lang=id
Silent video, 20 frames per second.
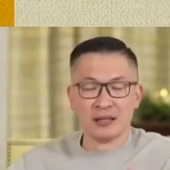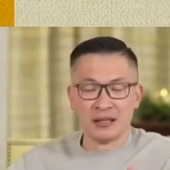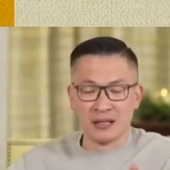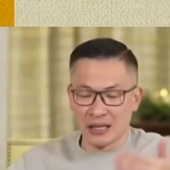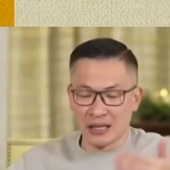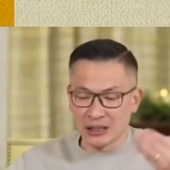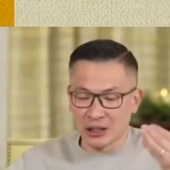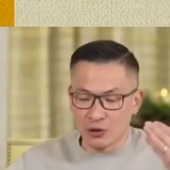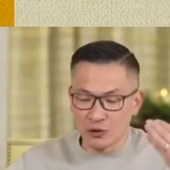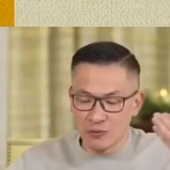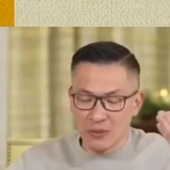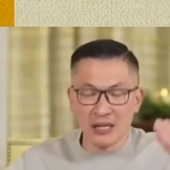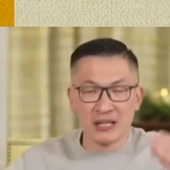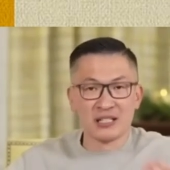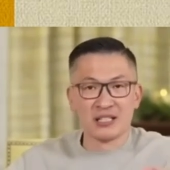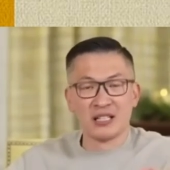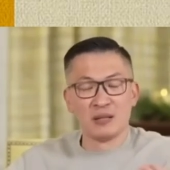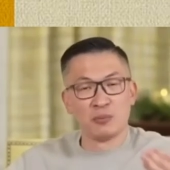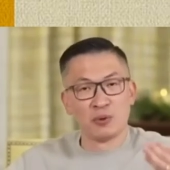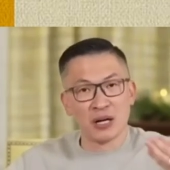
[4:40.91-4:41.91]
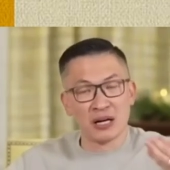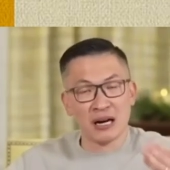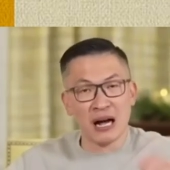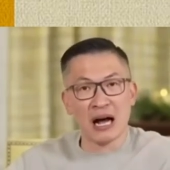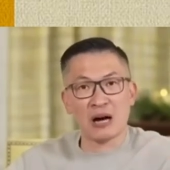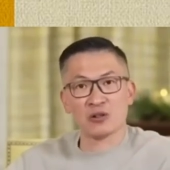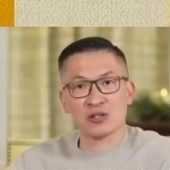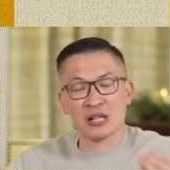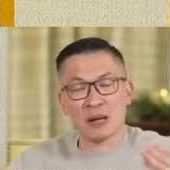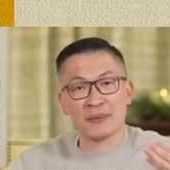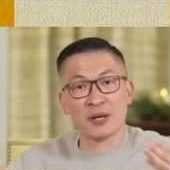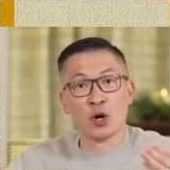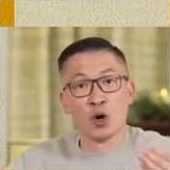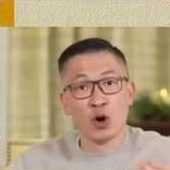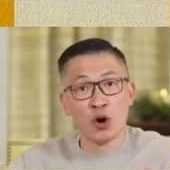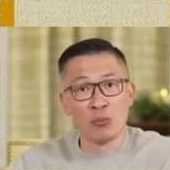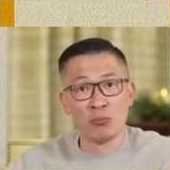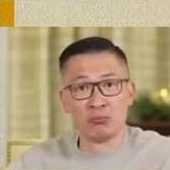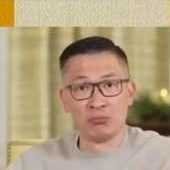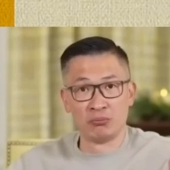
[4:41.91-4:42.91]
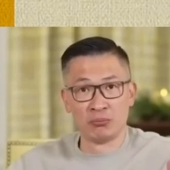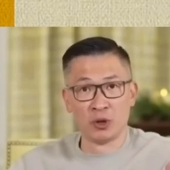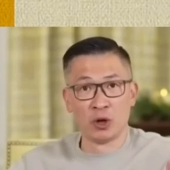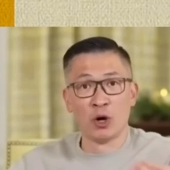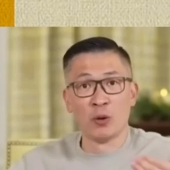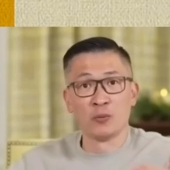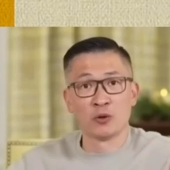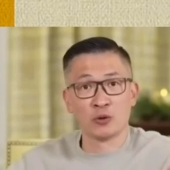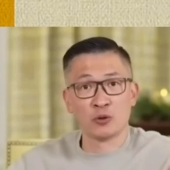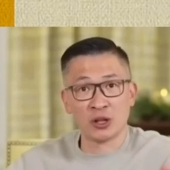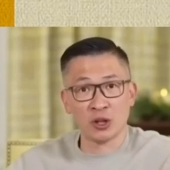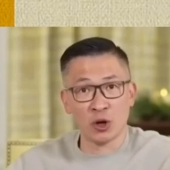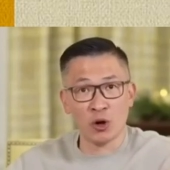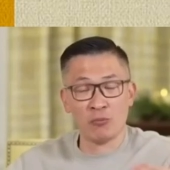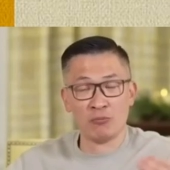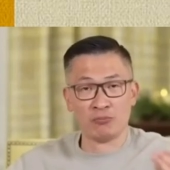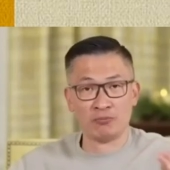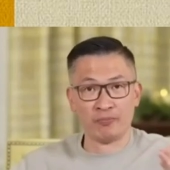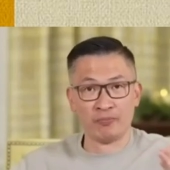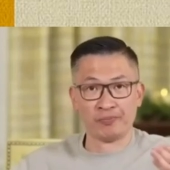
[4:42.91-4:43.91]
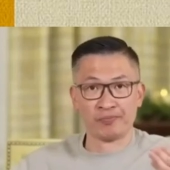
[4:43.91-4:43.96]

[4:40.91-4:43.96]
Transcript: Kata rumah di sini bukan house tapi home, home sweet home.